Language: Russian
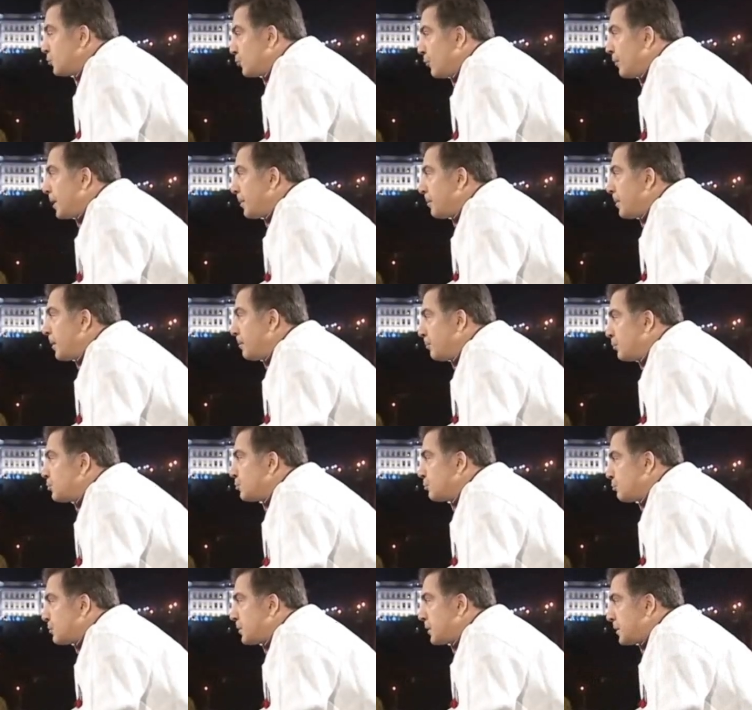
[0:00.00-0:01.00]
Все время я
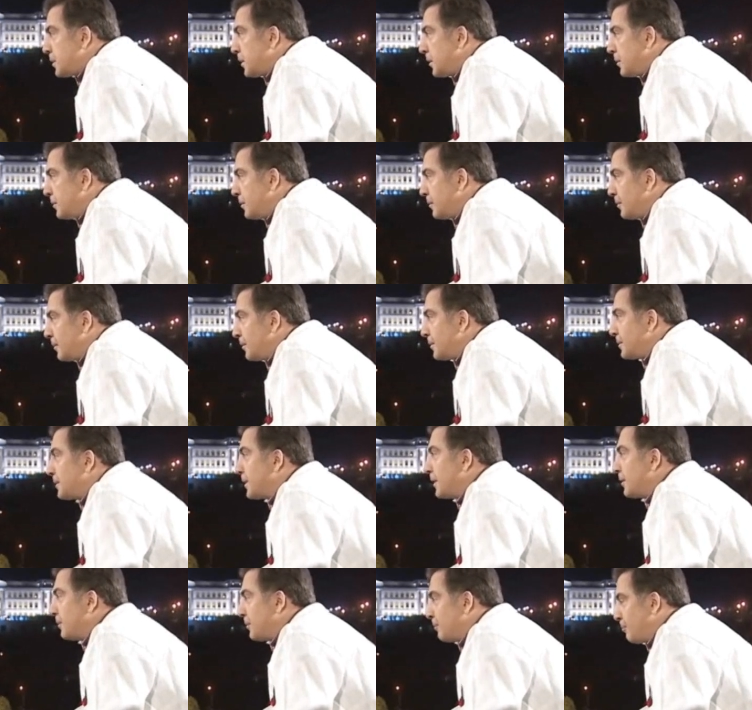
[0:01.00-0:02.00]
Путину сказал,
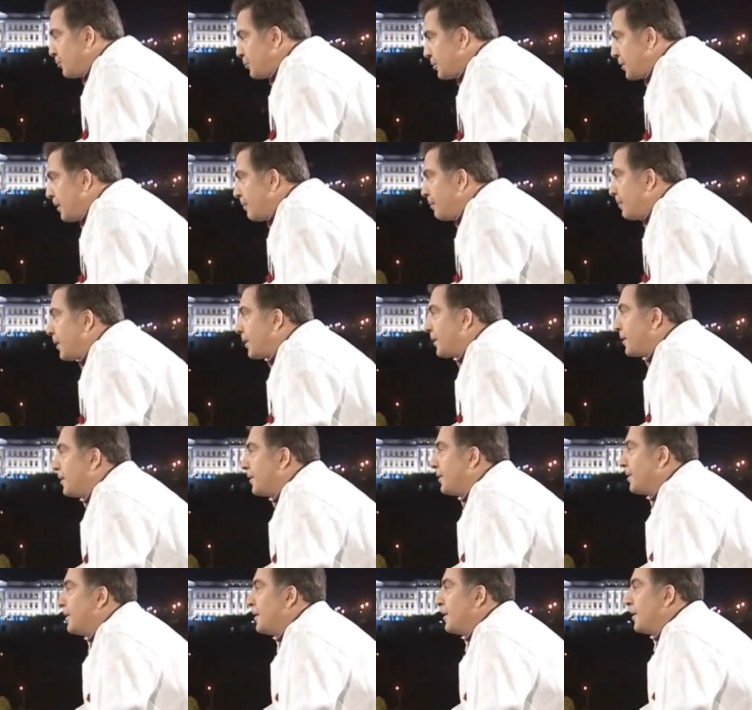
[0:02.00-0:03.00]
после
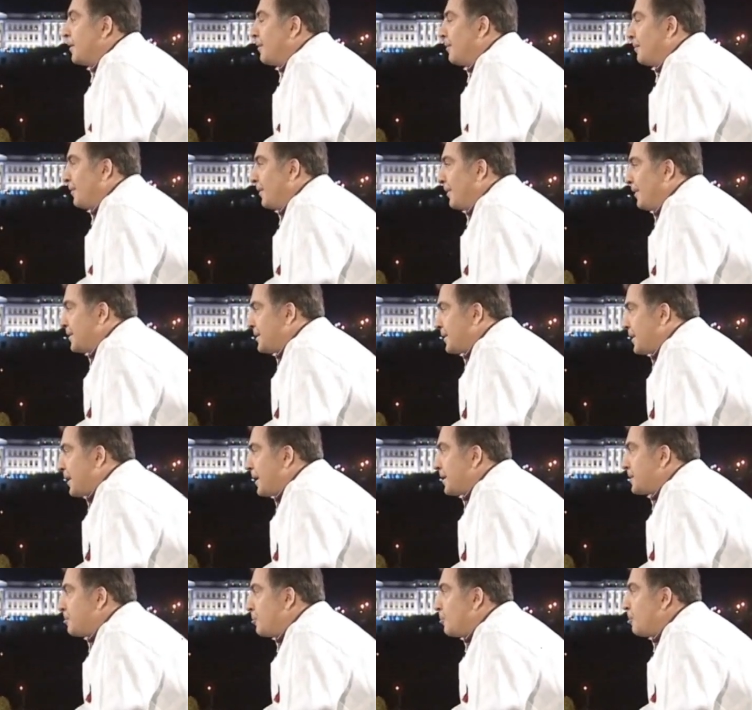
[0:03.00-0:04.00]
эмбарго, э,
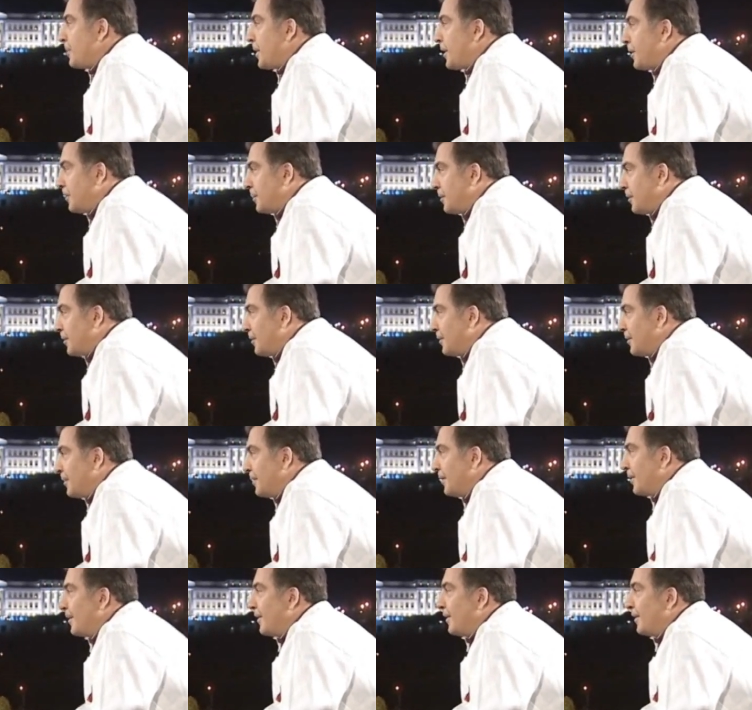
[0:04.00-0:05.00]
я ему передал
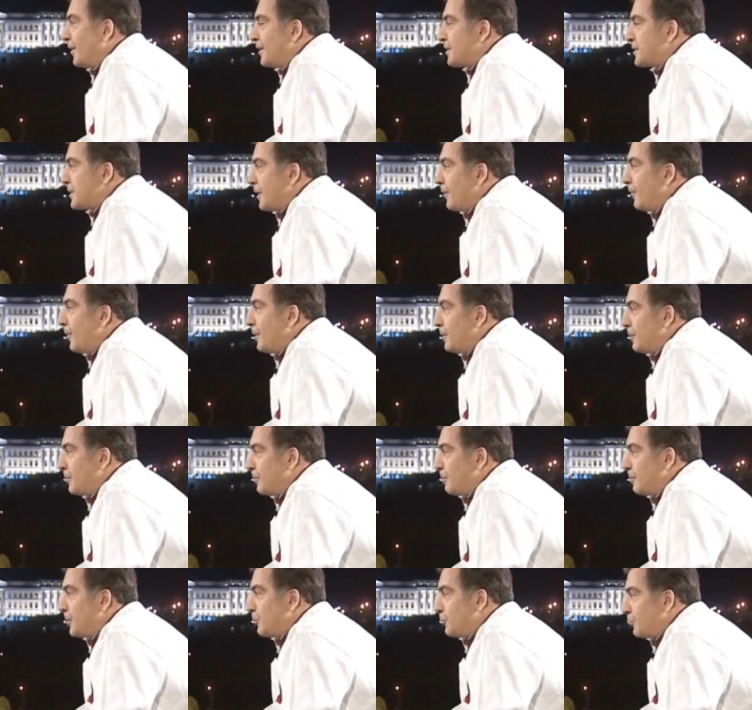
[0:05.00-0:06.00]
э, слова
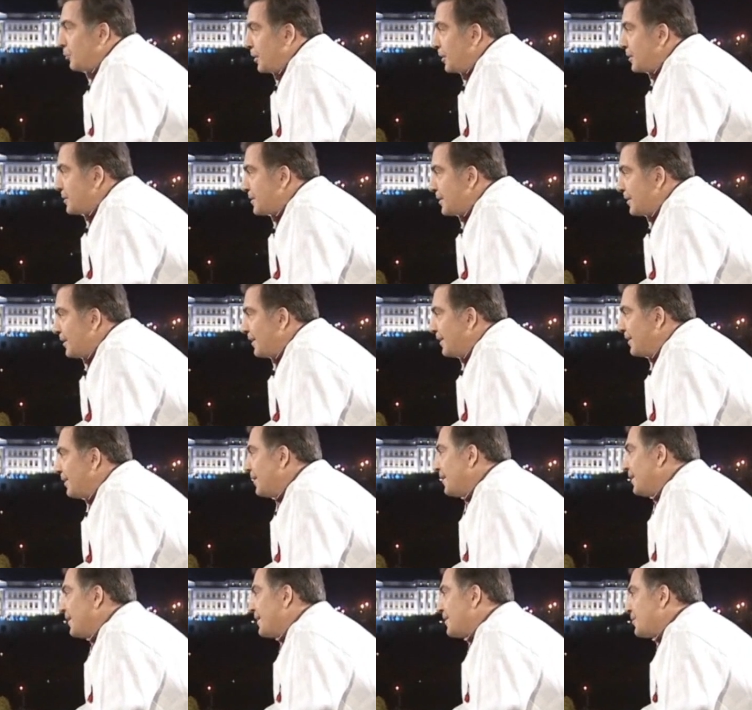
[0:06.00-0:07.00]
Биндукидзе,
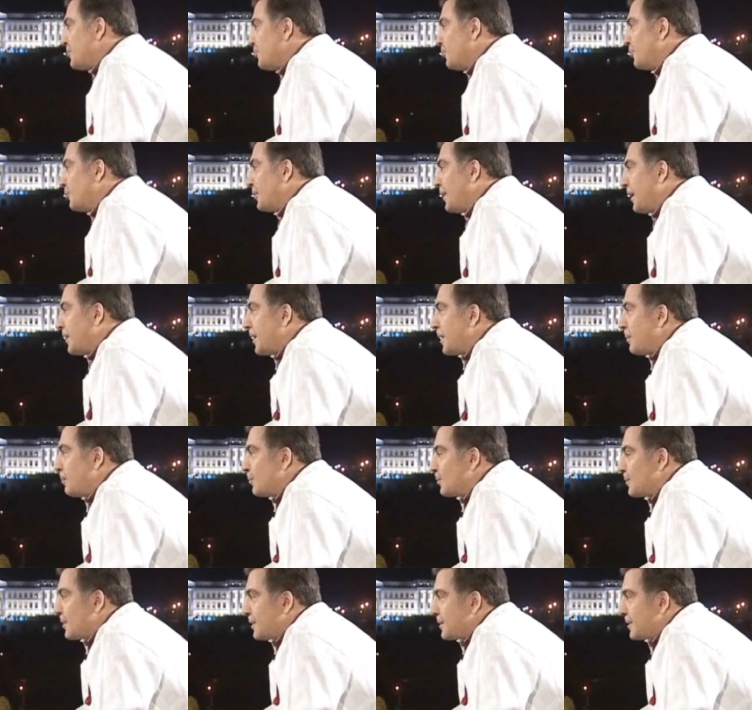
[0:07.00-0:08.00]
что надо
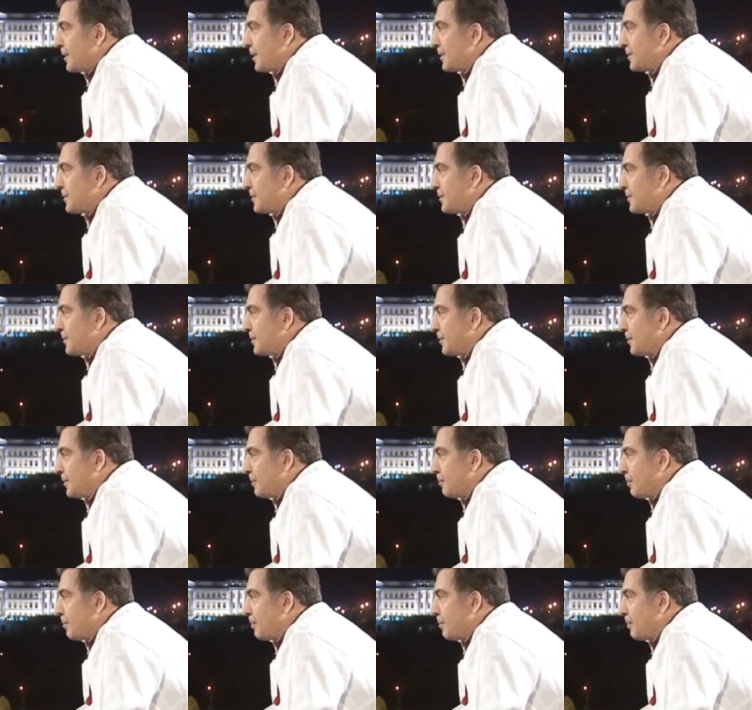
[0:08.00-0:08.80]
ему создать э,